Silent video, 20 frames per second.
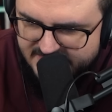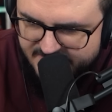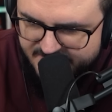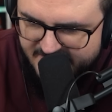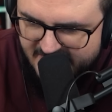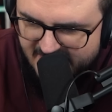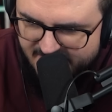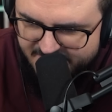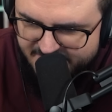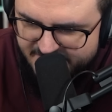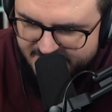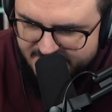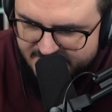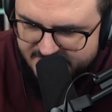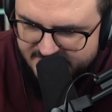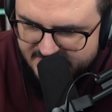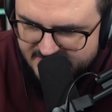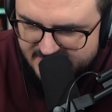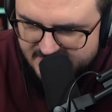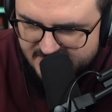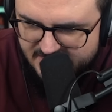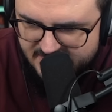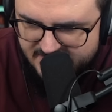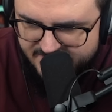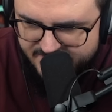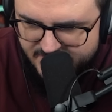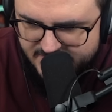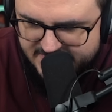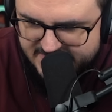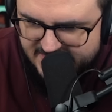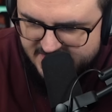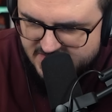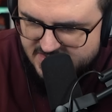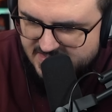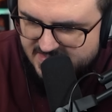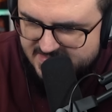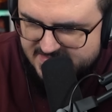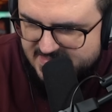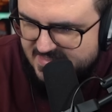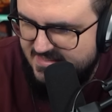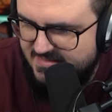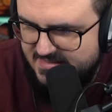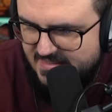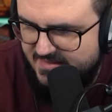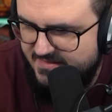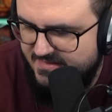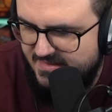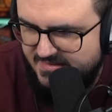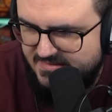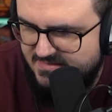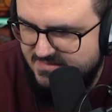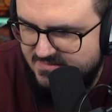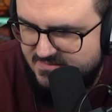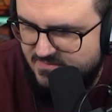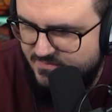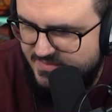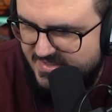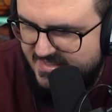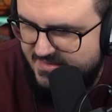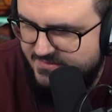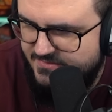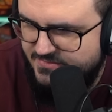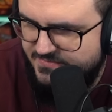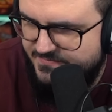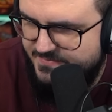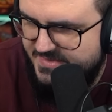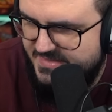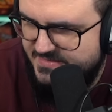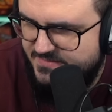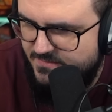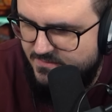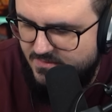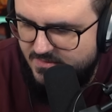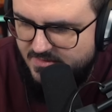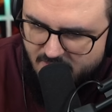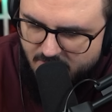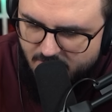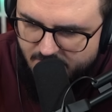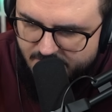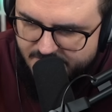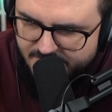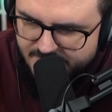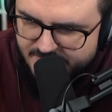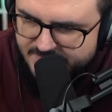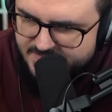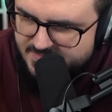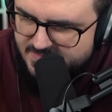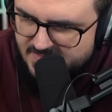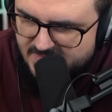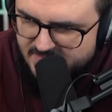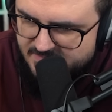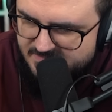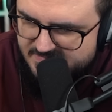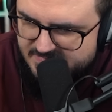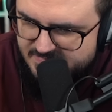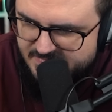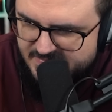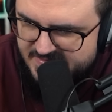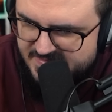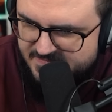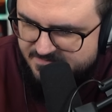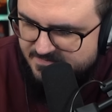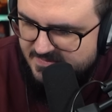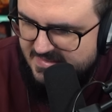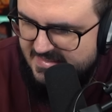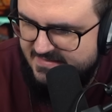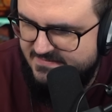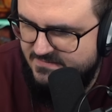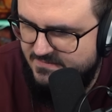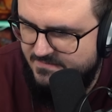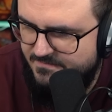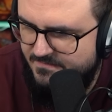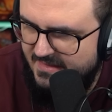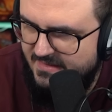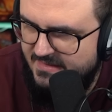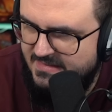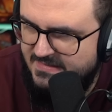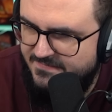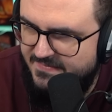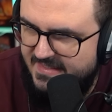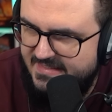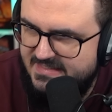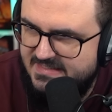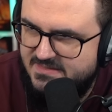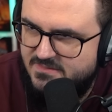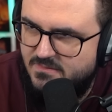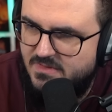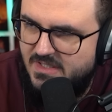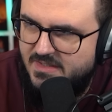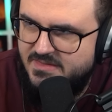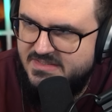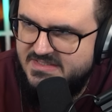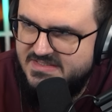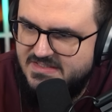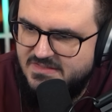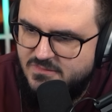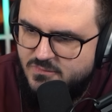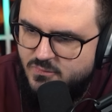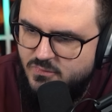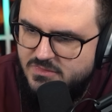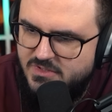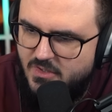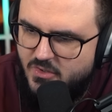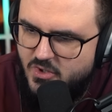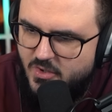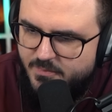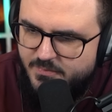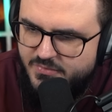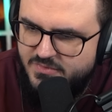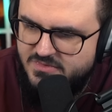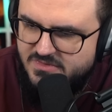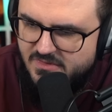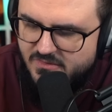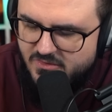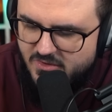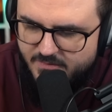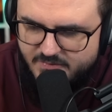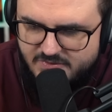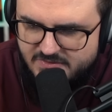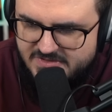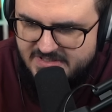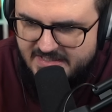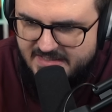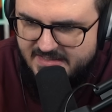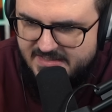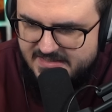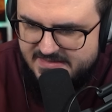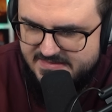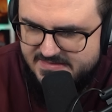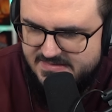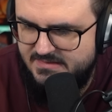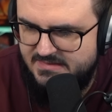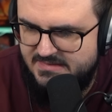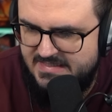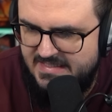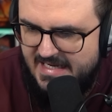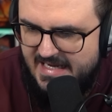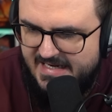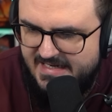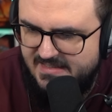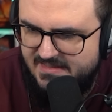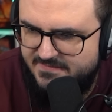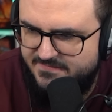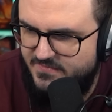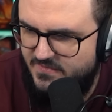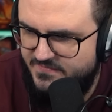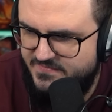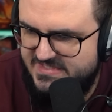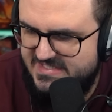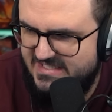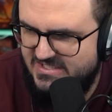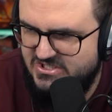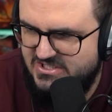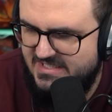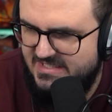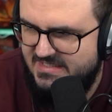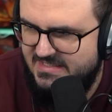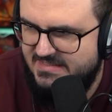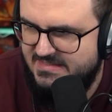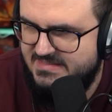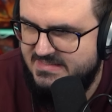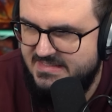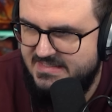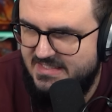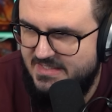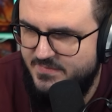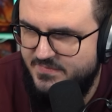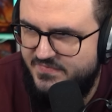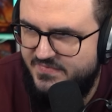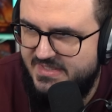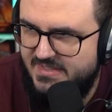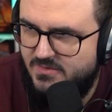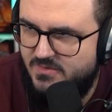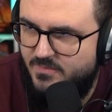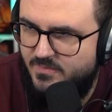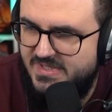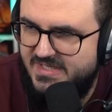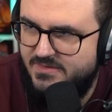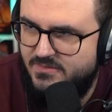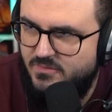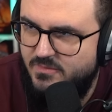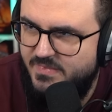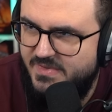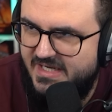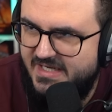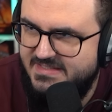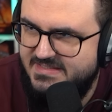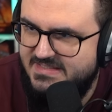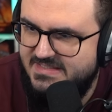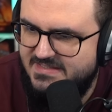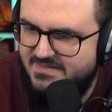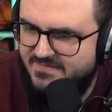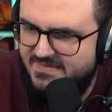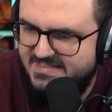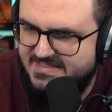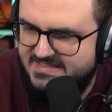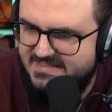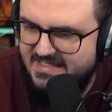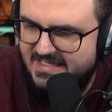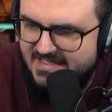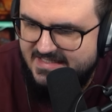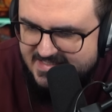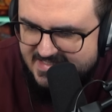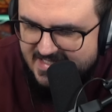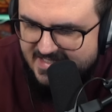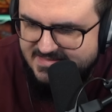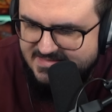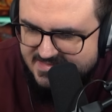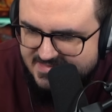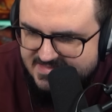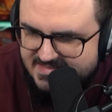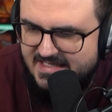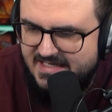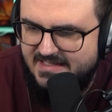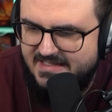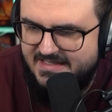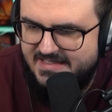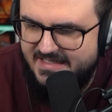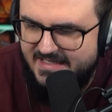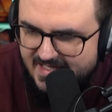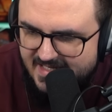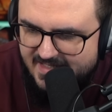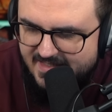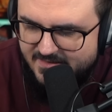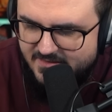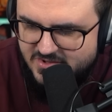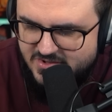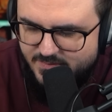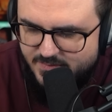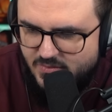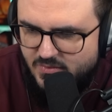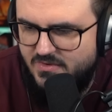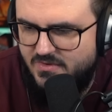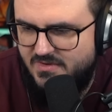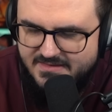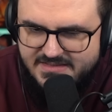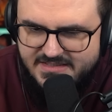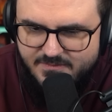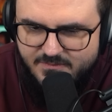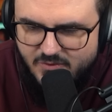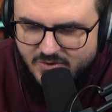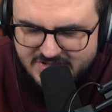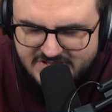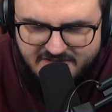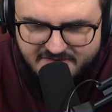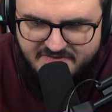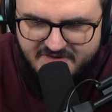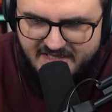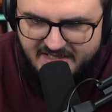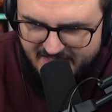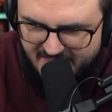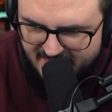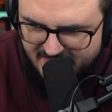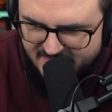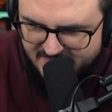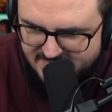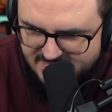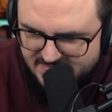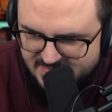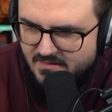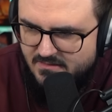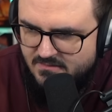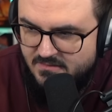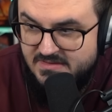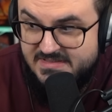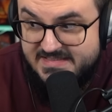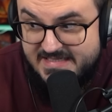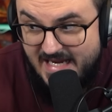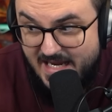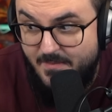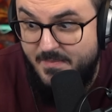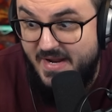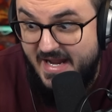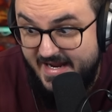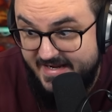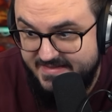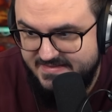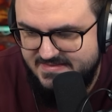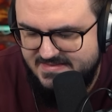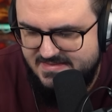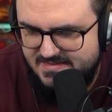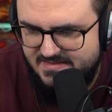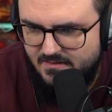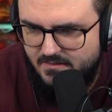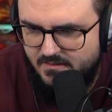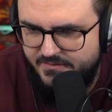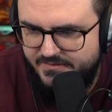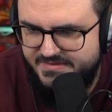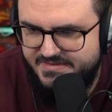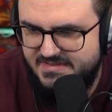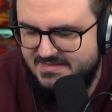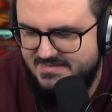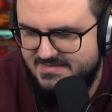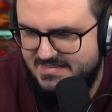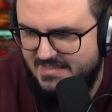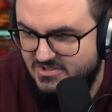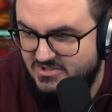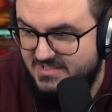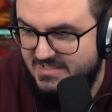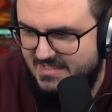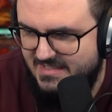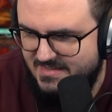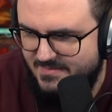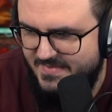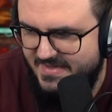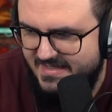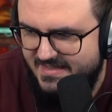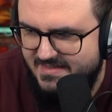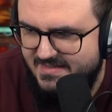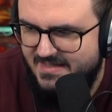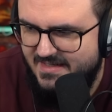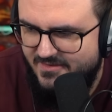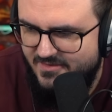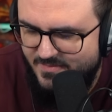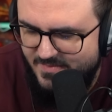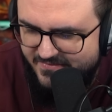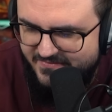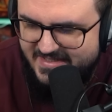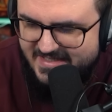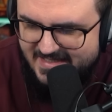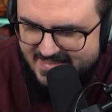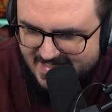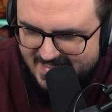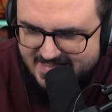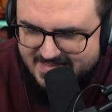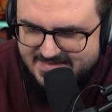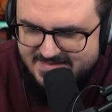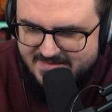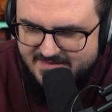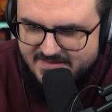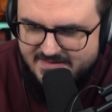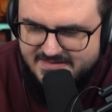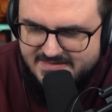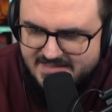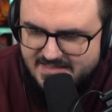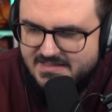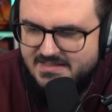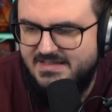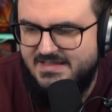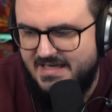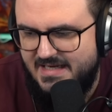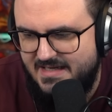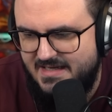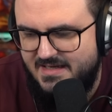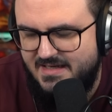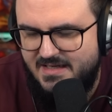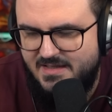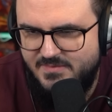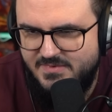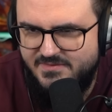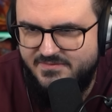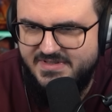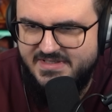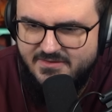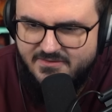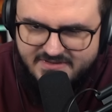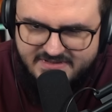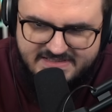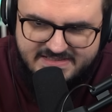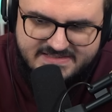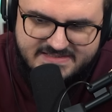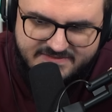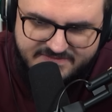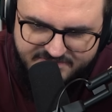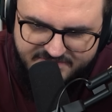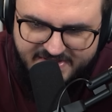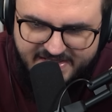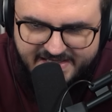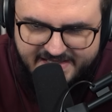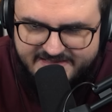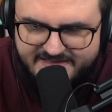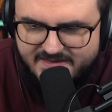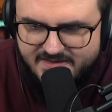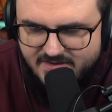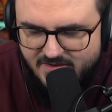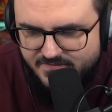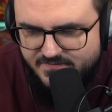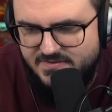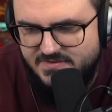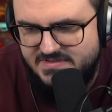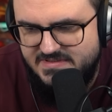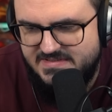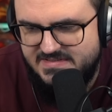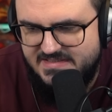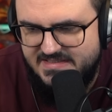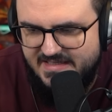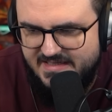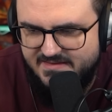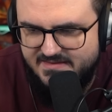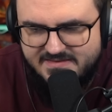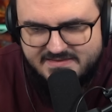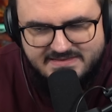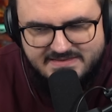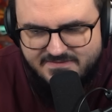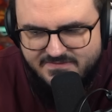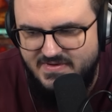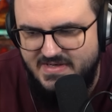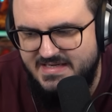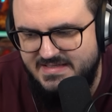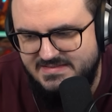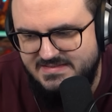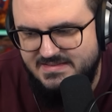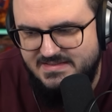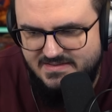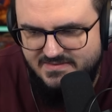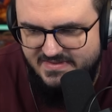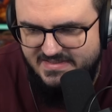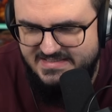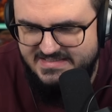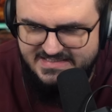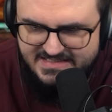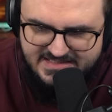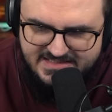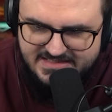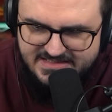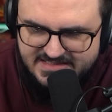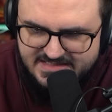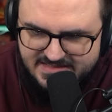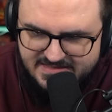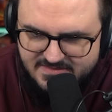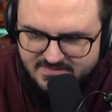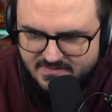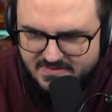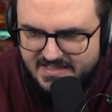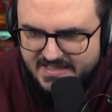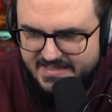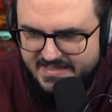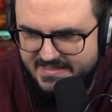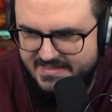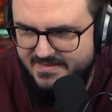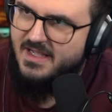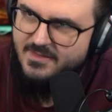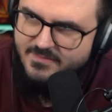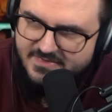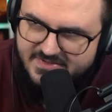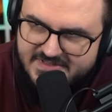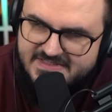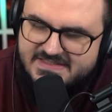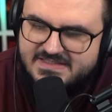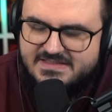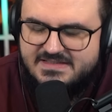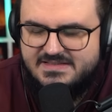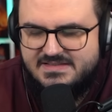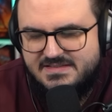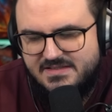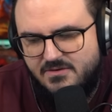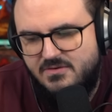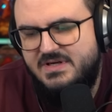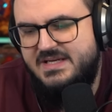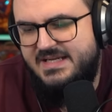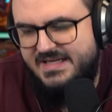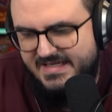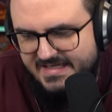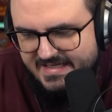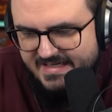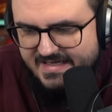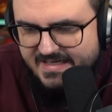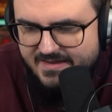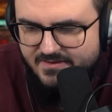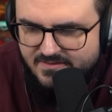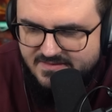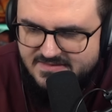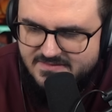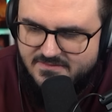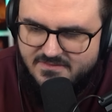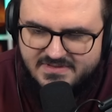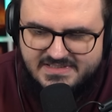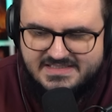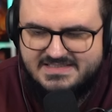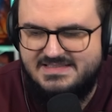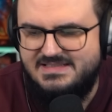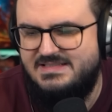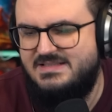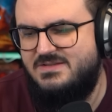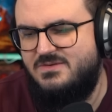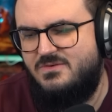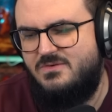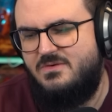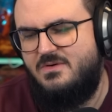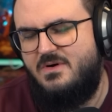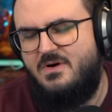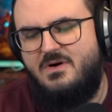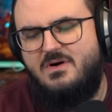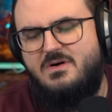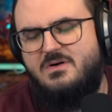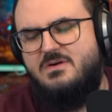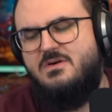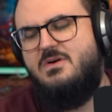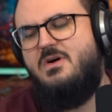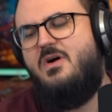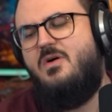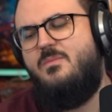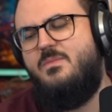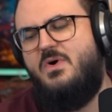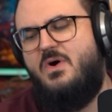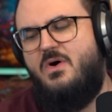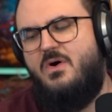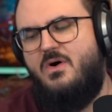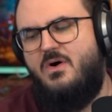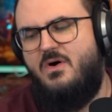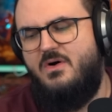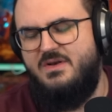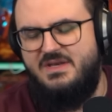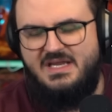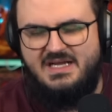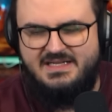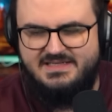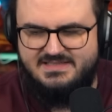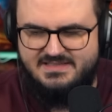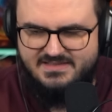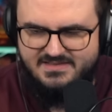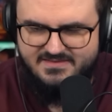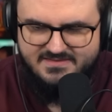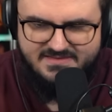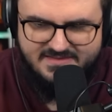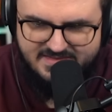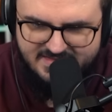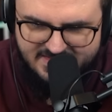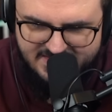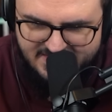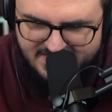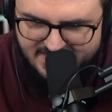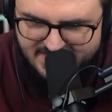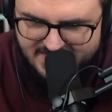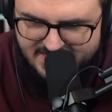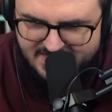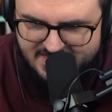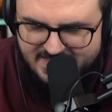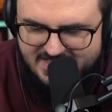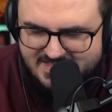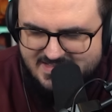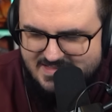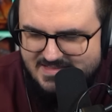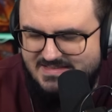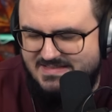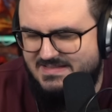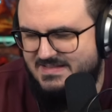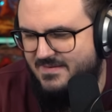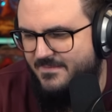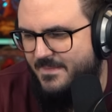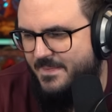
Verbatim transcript: Die Mom von, äh, von Sascha ist echt eine sympathische Person und ich, also, ich fand da sogar dieses guter Kopf, böser Kopf total krass. Der Angriff auf Sascha ist in dem Fall komplett unberechtigt, weil sie ja die ganze Zeit gegen gesprochen. Die Mutter war hart und sehr based. Und Sascha hat am Ende dann immer wieder da gesessen und gesagt, ja, aber wenn euch das gefällt, dann kauft euch das gerne. Es ist vielleicht in der Qualität nicht ganz so geil, aber es ist okay und so. Das ist so, oh, come on, Alter. Das ist.